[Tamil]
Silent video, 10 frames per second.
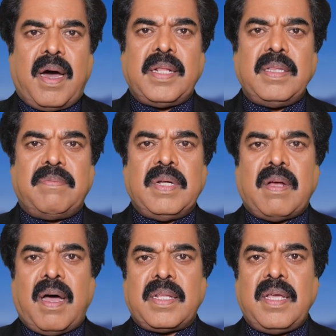அறிந்தவர்
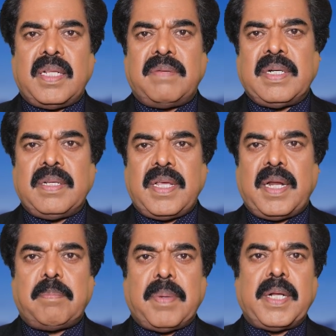அறியாதவர்
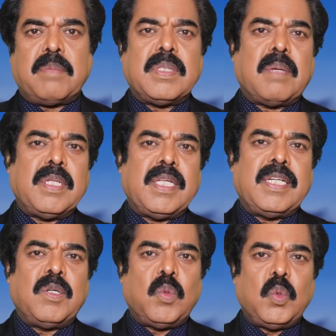என பலரும் தமது
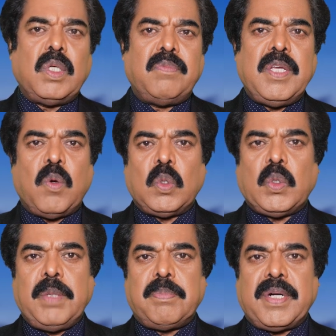உதவி
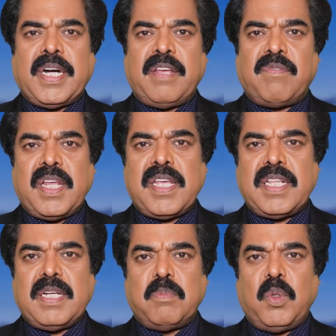ஒத்துழைப்புகளை
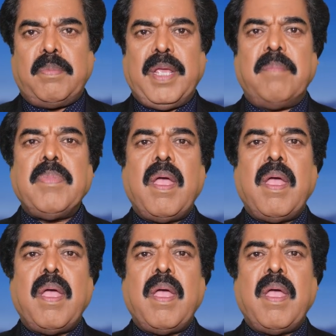வழங்கியதன் மூலமே